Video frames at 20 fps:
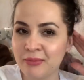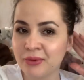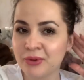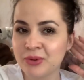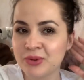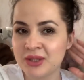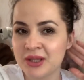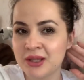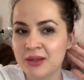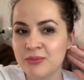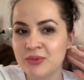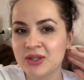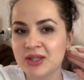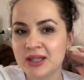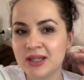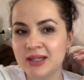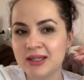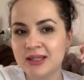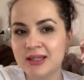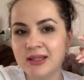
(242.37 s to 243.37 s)
буду за ними
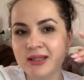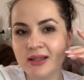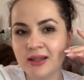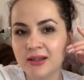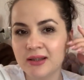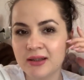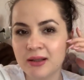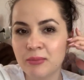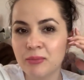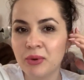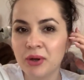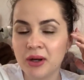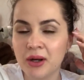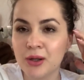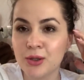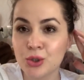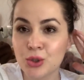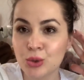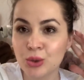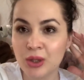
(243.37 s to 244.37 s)
следить. Они там пока
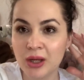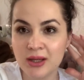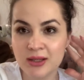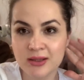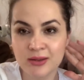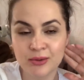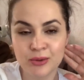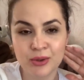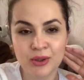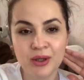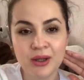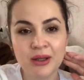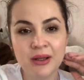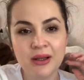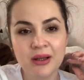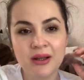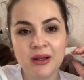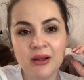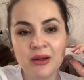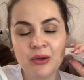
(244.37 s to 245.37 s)
еще лазят
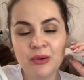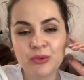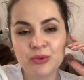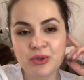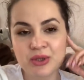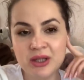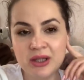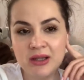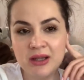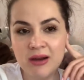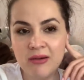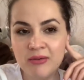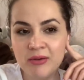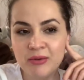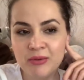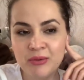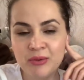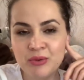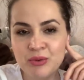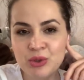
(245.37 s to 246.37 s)

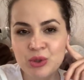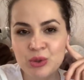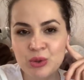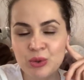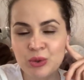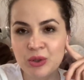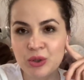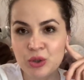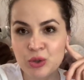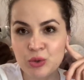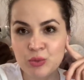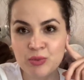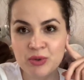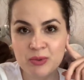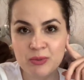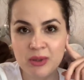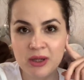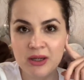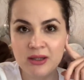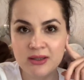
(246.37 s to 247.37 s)
устанавливают все. Хочу
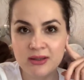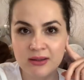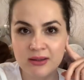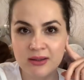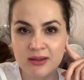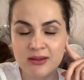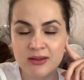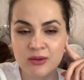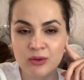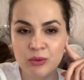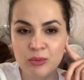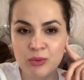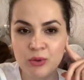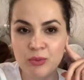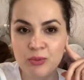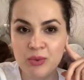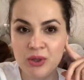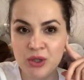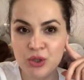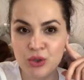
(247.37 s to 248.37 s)
посмотреть, когда затопят
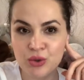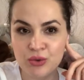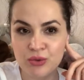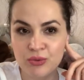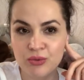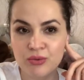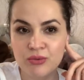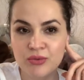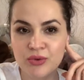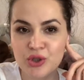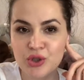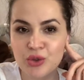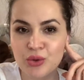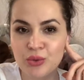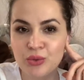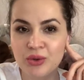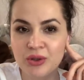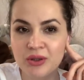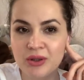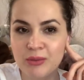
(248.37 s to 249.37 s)
печку, что у
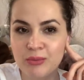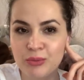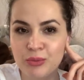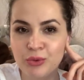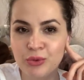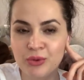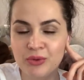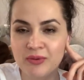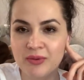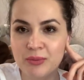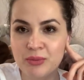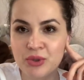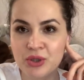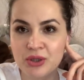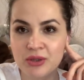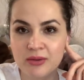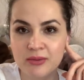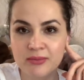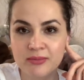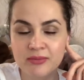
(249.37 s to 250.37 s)
них там будет
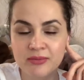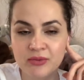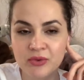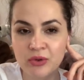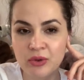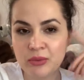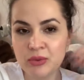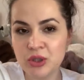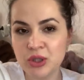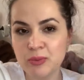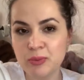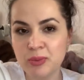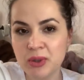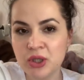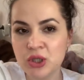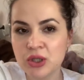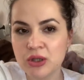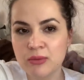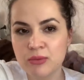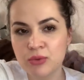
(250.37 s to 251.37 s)
вообще. Но вообще
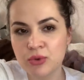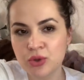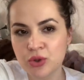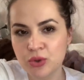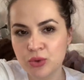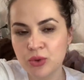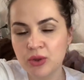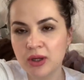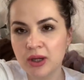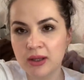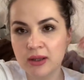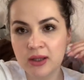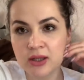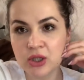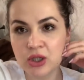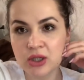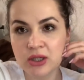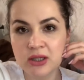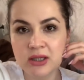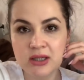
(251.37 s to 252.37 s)
печка-буржуйка, она
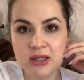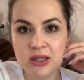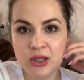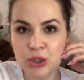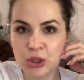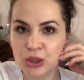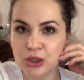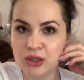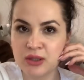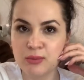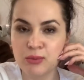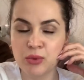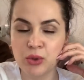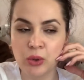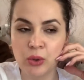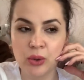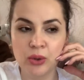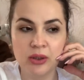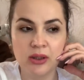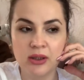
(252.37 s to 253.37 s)
же не держит
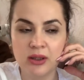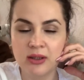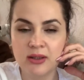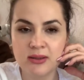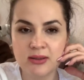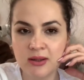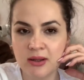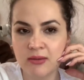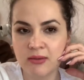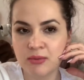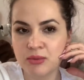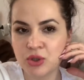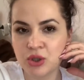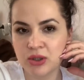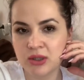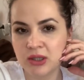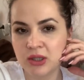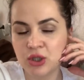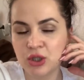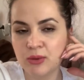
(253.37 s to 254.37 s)
тепло. Я не знаю вообще,
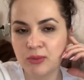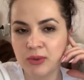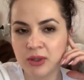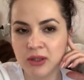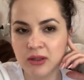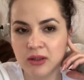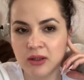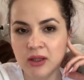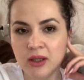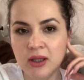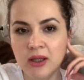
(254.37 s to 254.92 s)
зачем они